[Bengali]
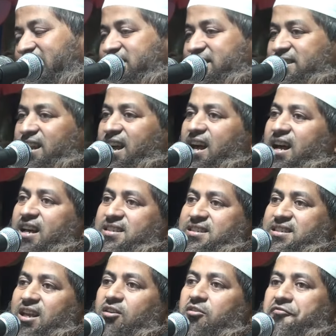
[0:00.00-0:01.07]
حتى
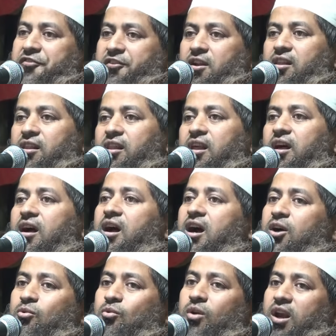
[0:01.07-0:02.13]
أستغفر الله
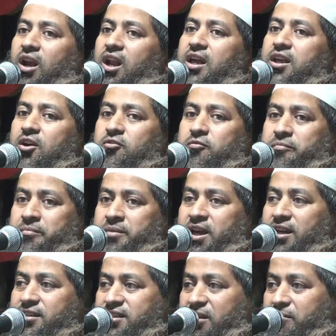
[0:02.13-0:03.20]
كل يوم
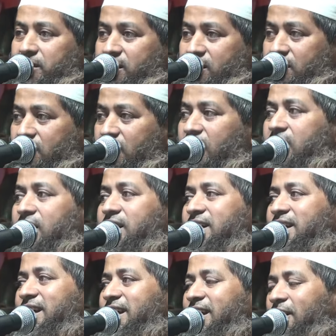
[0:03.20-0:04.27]
مئة مرة
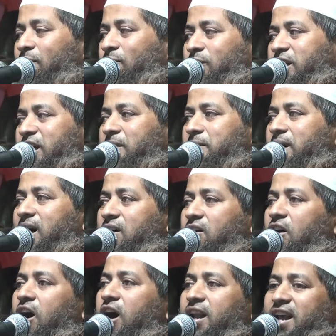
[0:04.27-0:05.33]
أو كما
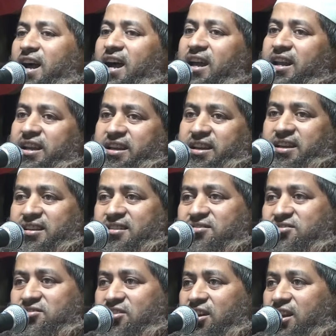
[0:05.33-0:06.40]
قال عليه
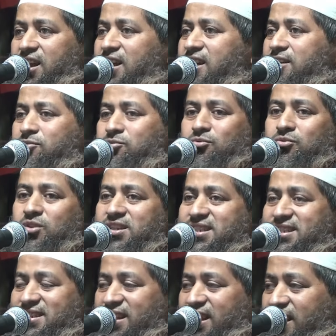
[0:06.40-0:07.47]
الصلاة
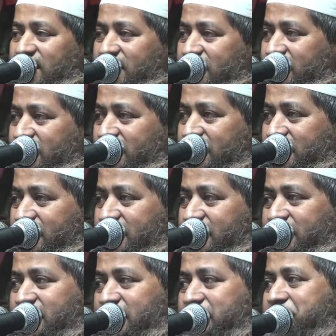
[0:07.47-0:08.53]

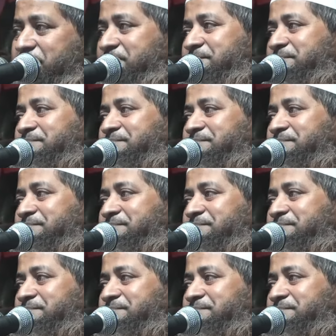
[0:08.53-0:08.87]
والسلام